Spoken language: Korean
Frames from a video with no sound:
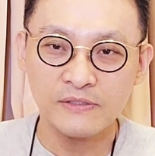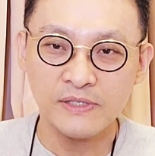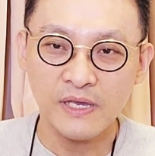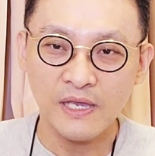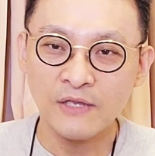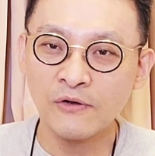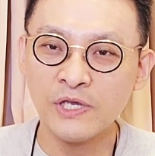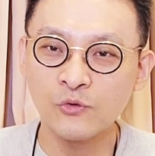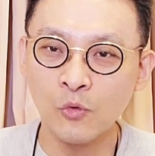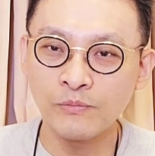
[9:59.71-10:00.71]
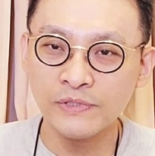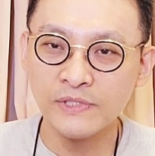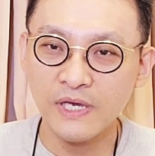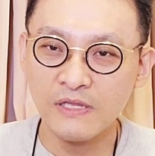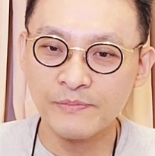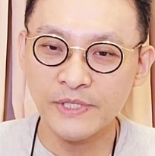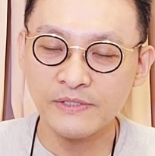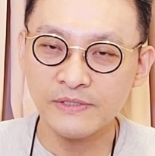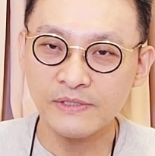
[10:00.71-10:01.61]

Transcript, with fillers: 때 이렇게 높은 가스피는